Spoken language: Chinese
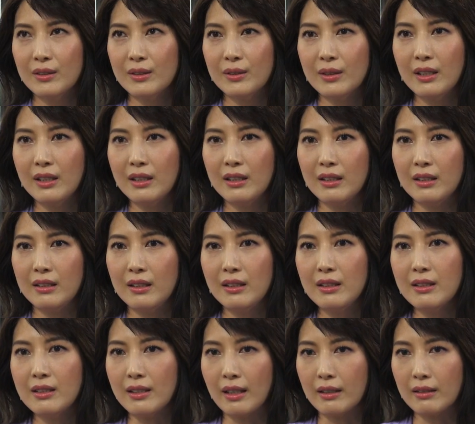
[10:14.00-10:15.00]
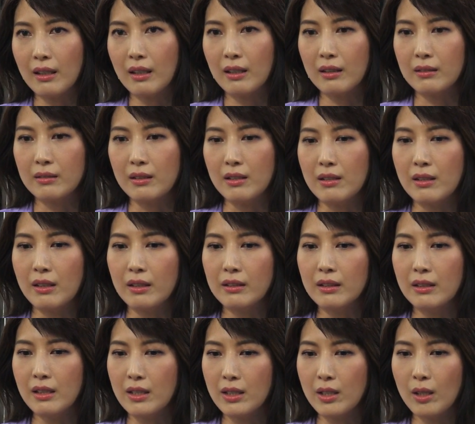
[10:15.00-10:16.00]
所以一想到以前
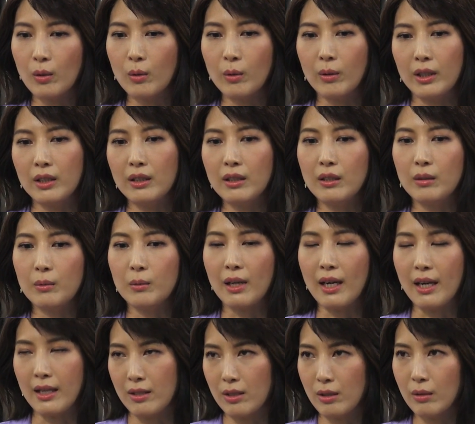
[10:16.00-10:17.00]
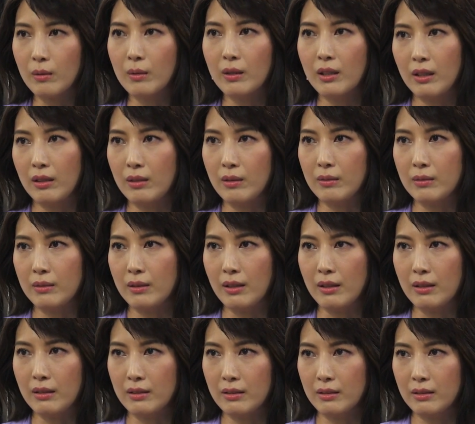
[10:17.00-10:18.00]
的那些回忆，我还是会有
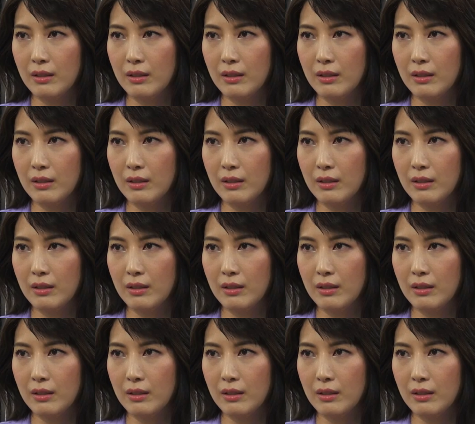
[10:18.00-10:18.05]
点